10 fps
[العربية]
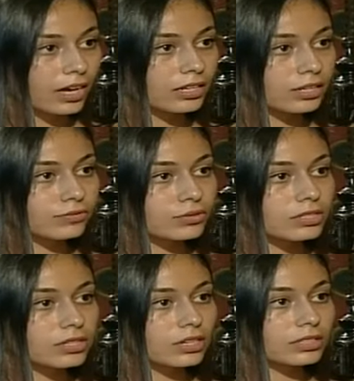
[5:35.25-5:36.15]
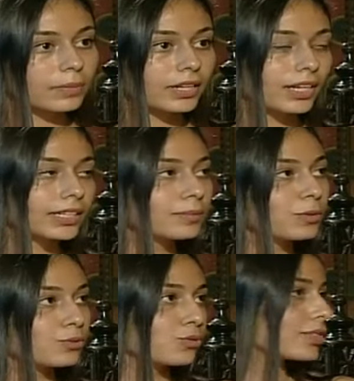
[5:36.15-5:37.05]
عن انفسنا طبعا اكيد
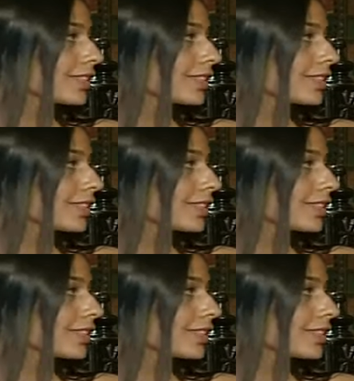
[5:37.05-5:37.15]
بوجود